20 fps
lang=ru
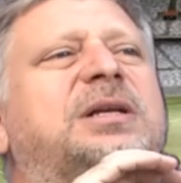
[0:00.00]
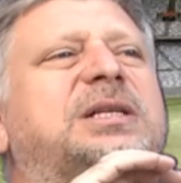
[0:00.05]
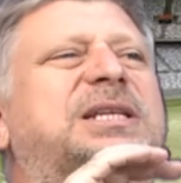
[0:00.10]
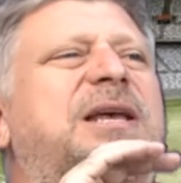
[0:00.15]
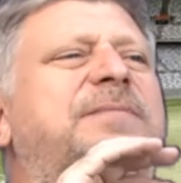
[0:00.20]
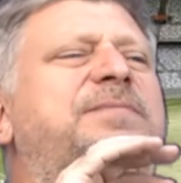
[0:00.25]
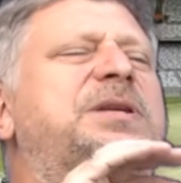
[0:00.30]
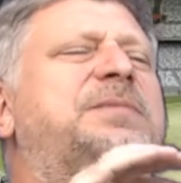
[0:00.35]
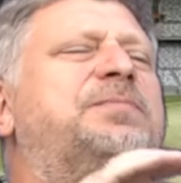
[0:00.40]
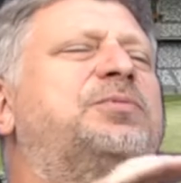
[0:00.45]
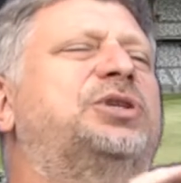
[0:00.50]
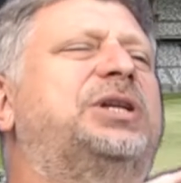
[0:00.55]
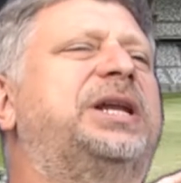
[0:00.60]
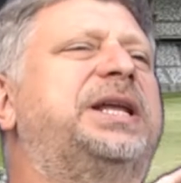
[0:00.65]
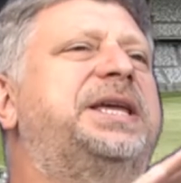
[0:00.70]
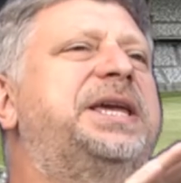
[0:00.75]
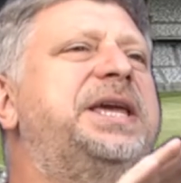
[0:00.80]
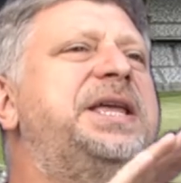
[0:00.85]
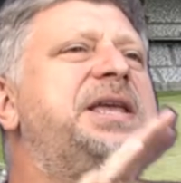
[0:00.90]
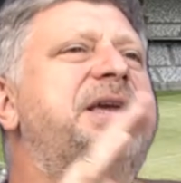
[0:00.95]
забить после
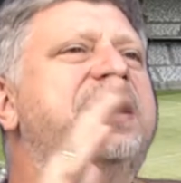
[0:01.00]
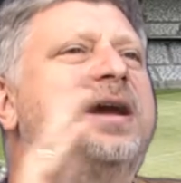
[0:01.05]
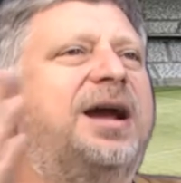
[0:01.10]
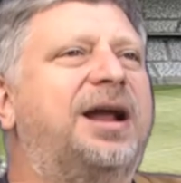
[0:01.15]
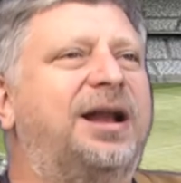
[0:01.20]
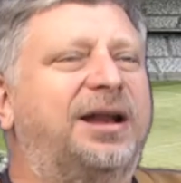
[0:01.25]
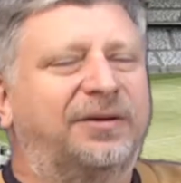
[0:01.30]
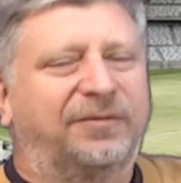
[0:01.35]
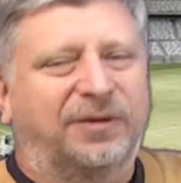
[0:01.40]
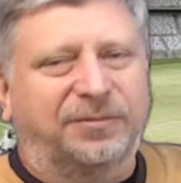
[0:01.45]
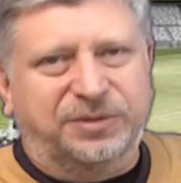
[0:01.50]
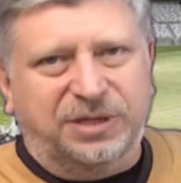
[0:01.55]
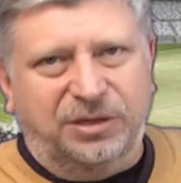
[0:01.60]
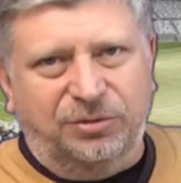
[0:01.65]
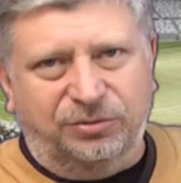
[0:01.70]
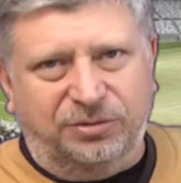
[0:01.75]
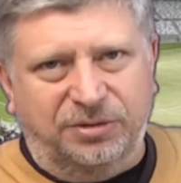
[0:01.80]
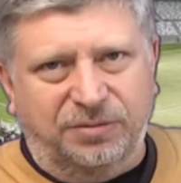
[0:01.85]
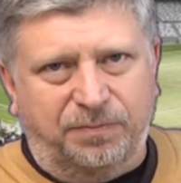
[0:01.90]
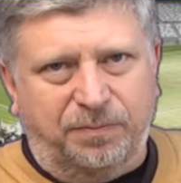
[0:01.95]
гениального
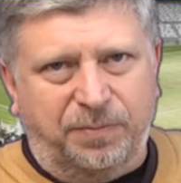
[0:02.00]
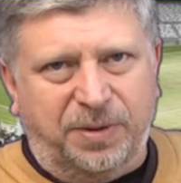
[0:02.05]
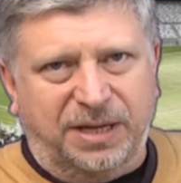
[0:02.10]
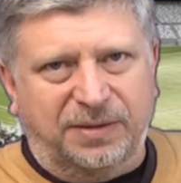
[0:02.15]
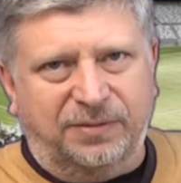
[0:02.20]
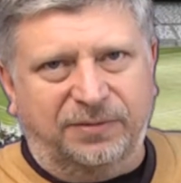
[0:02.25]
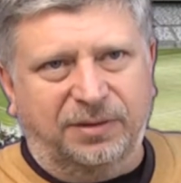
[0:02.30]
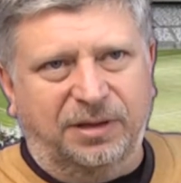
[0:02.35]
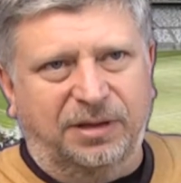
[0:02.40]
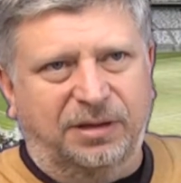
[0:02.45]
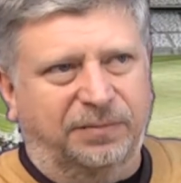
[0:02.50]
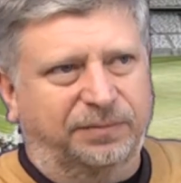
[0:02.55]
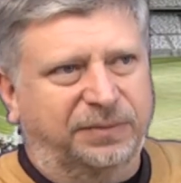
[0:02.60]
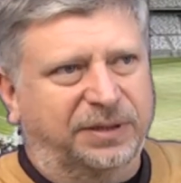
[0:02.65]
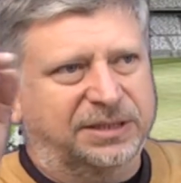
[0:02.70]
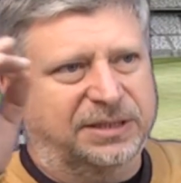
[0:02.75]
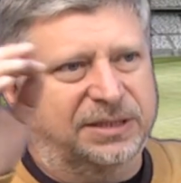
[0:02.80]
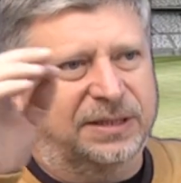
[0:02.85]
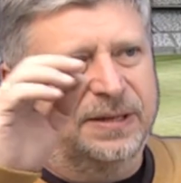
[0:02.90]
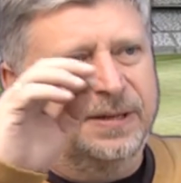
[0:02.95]
абсолютно э,
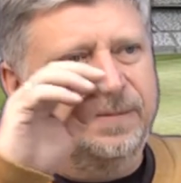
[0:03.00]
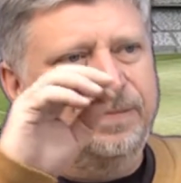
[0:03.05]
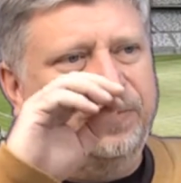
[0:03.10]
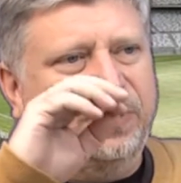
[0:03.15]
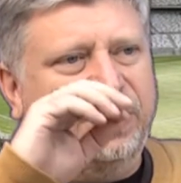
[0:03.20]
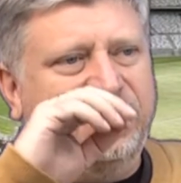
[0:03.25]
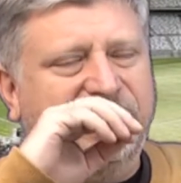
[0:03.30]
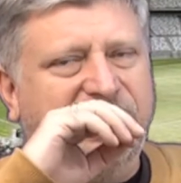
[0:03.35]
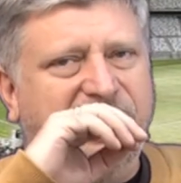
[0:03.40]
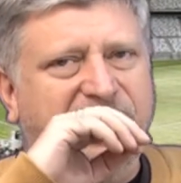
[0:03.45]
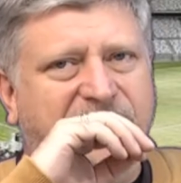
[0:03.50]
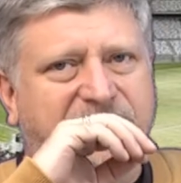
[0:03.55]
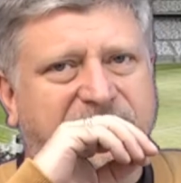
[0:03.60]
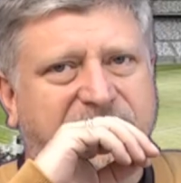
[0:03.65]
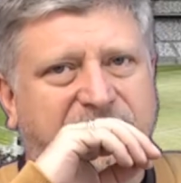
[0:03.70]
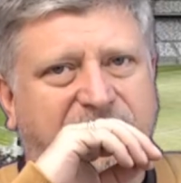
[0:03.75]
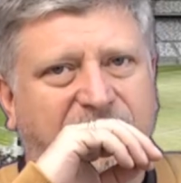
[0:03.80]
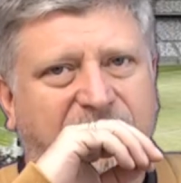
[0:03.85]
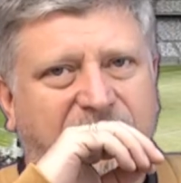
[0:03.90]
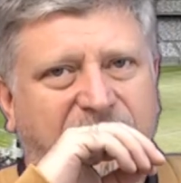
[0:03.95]
паса Иньесты,